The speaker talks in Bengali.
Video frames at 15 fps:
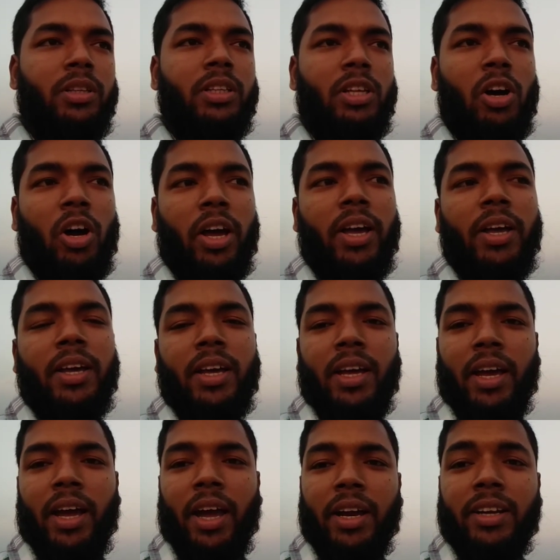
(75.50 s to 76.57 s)
দিতে হয়
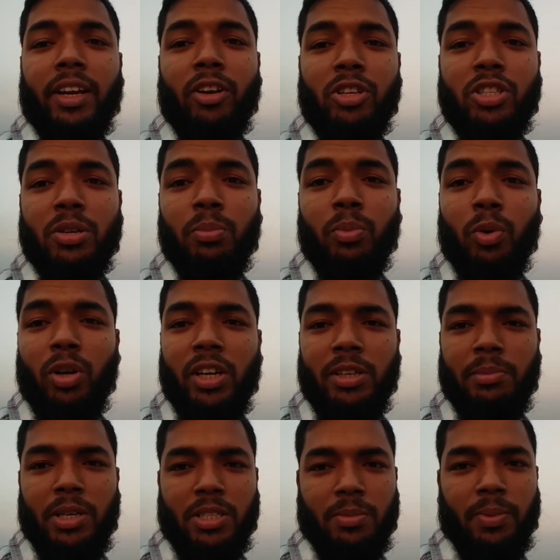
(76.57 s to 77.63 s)
এটাই হচ্ছে মূল
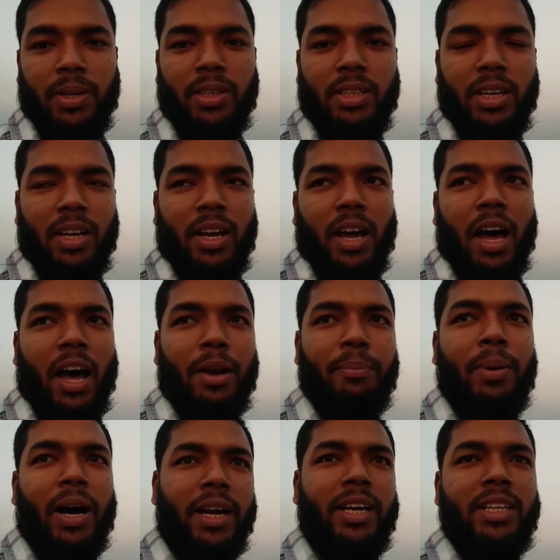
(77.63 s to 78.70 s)
ইনভেস্টমেন্ট আর
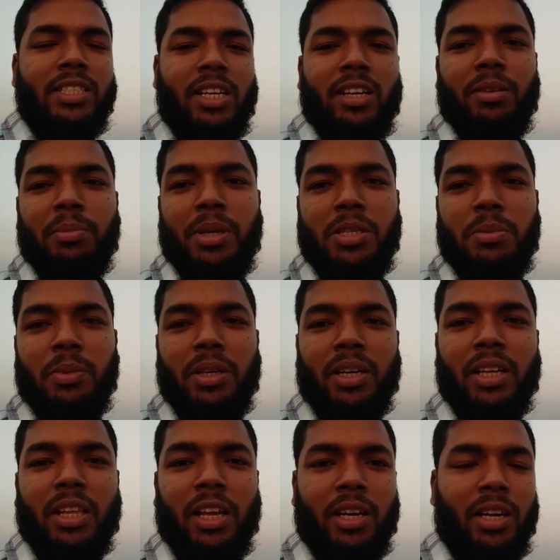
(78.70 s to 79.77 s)
বাকি যে
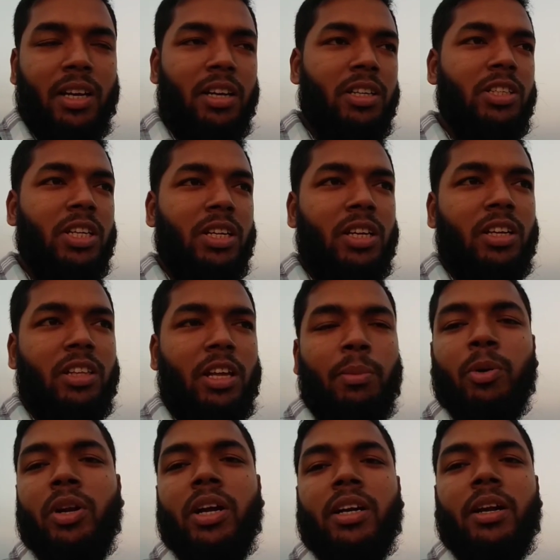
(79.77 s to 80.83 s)
ইনভেস্টমেন্টটা সেটা সেটা
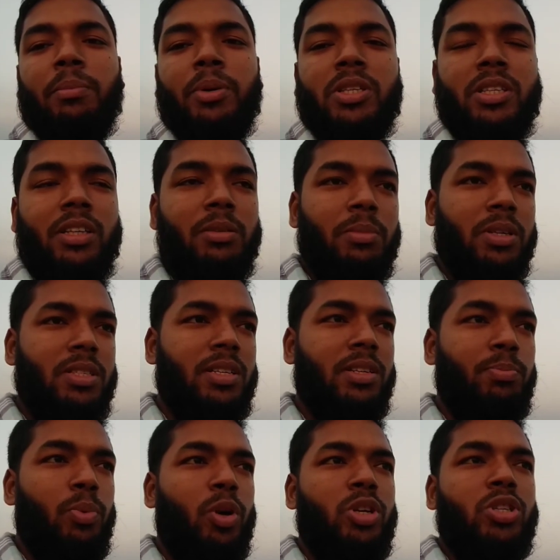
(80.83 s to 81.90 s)
তেমন একটা বেশি ইনভেস্ট
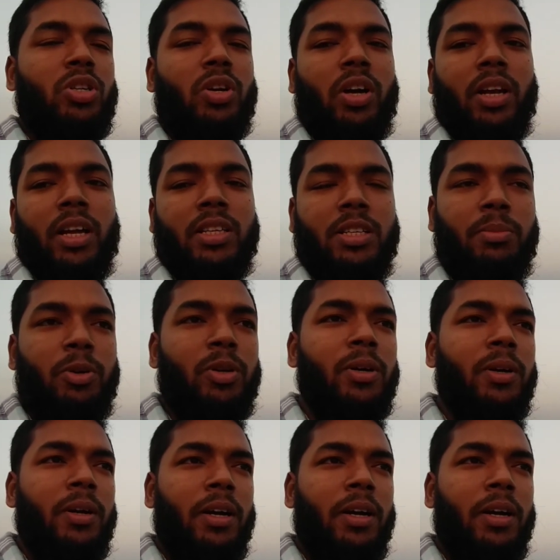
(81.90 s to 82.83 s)
প্রয়োজন হয় না যেমন